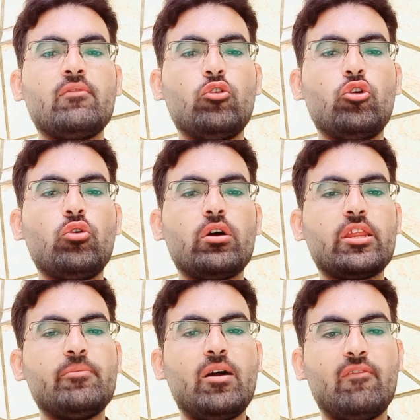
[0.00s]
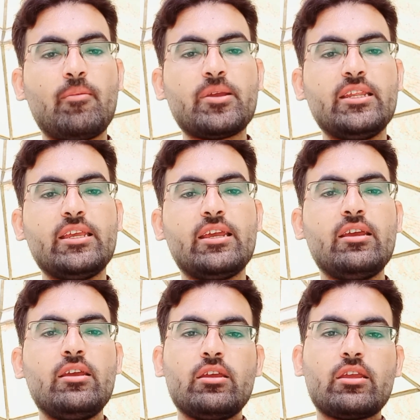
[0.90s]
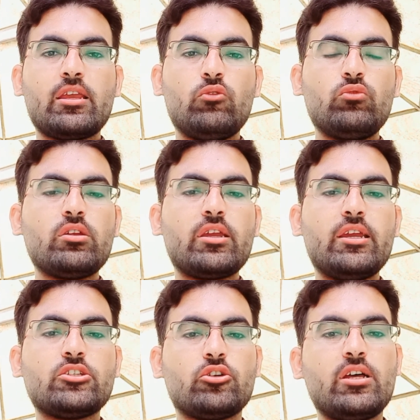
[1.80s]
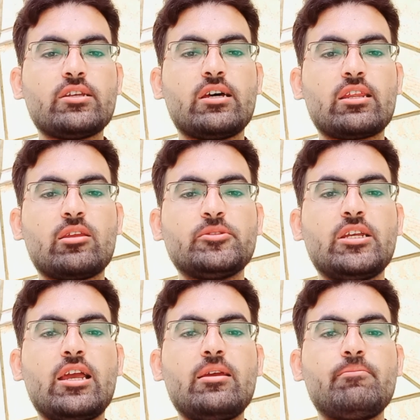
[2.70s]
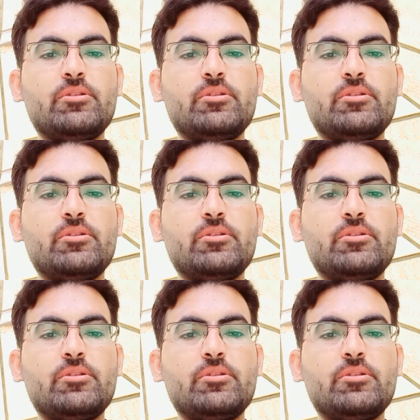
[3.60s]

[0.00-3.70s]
वो गरीब आवाम के लिए कि उनके चौदह हज़ार की बजाय